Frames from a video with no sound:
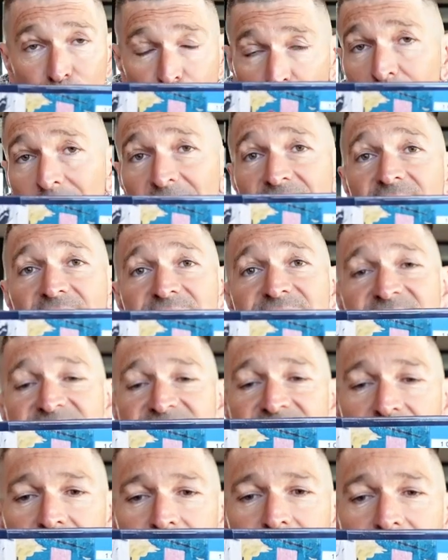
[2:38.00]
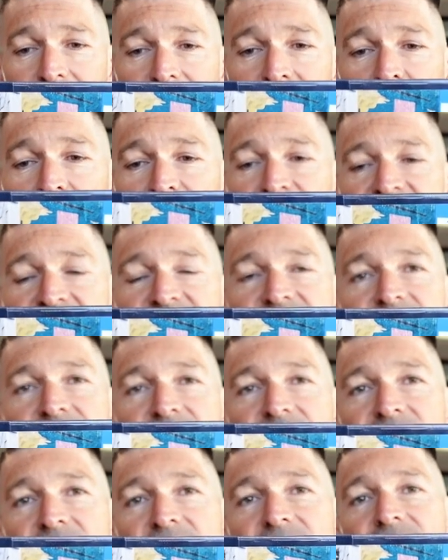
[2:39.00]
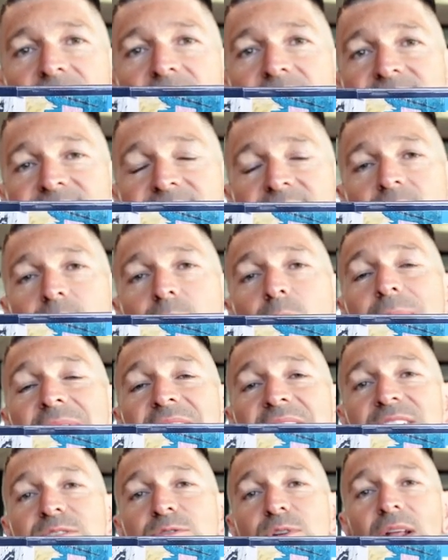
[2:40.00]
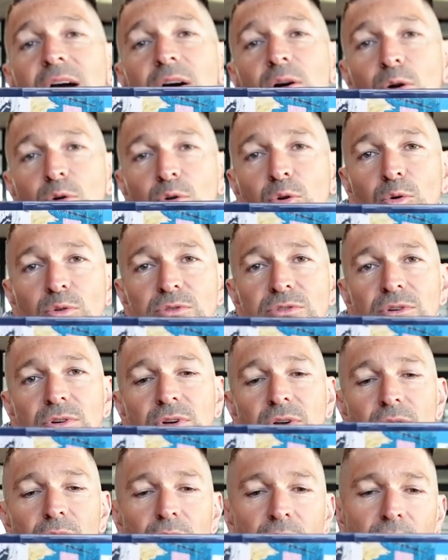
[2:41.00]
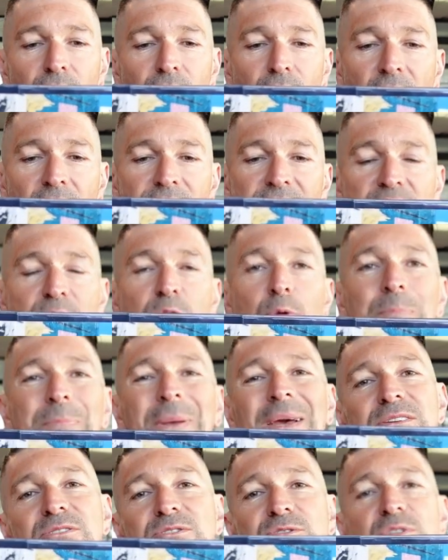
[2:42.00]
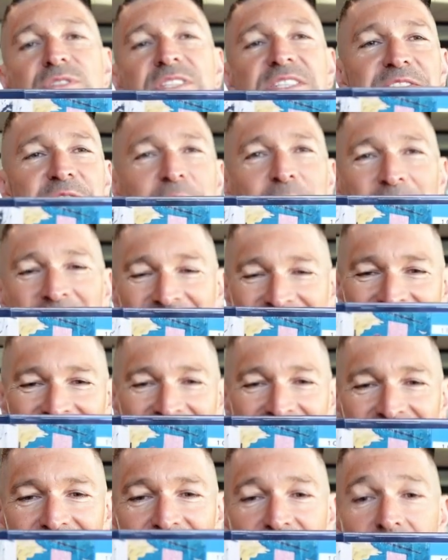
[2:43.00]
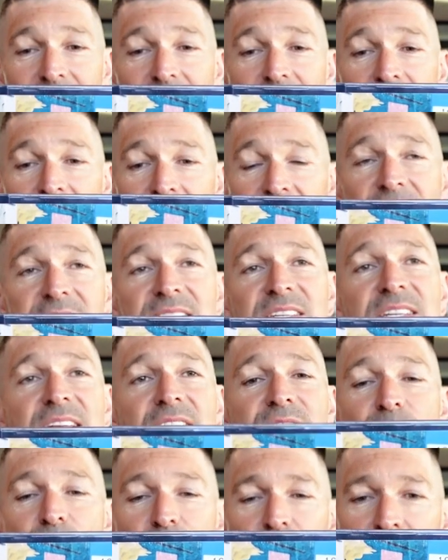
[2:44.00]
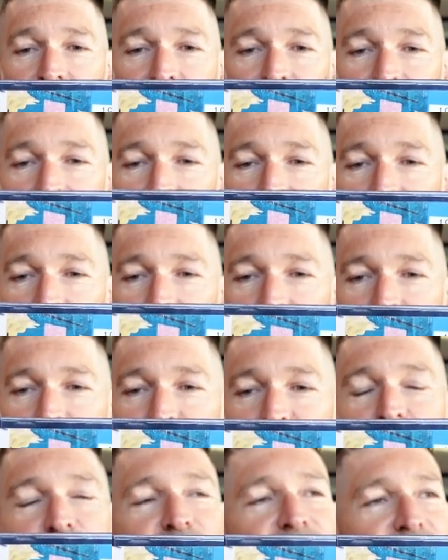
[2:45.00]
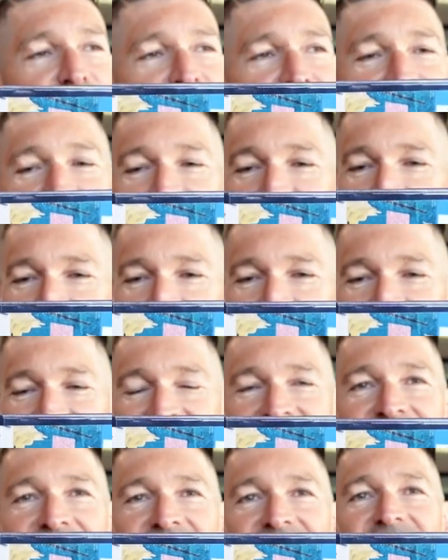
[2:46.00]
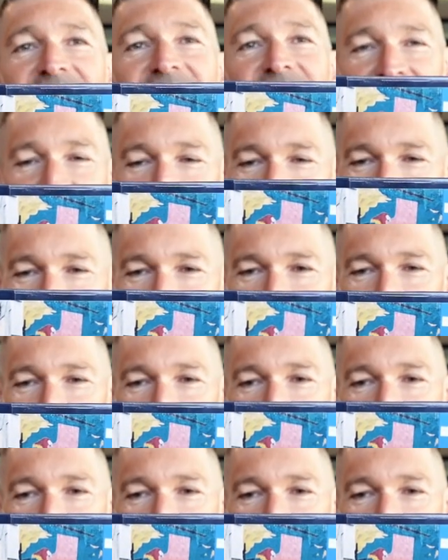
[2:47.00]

Pour Meva Festa, en fait, il, cet album est né de la rencontre euh, avec le percussionniste brésilien Adriano dos Santos Tenario,